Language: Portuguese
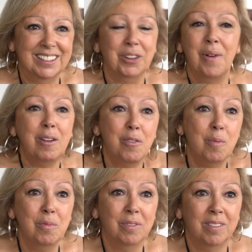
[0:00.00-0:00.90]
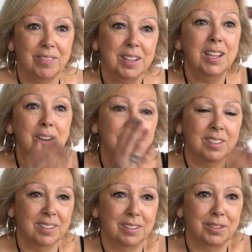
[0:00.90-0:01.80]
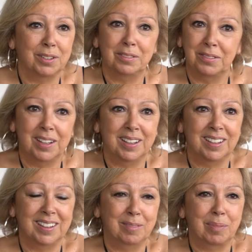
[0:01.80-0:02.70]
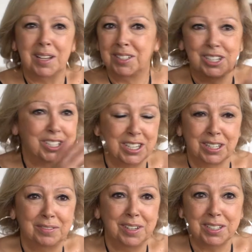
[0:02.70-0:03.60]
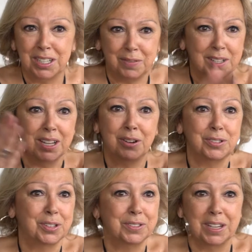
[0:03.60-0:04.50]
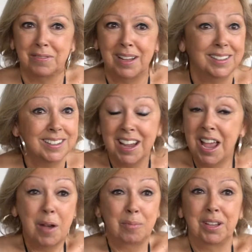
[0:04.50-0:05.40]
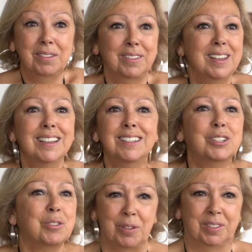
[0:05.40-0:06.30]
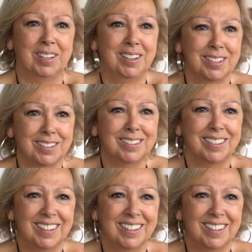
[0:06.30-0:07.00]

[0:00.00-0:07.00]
Não há como. Venderam, foram eh, impressas X revistas, venderam-se não sei quantas. Portanto, e essas contas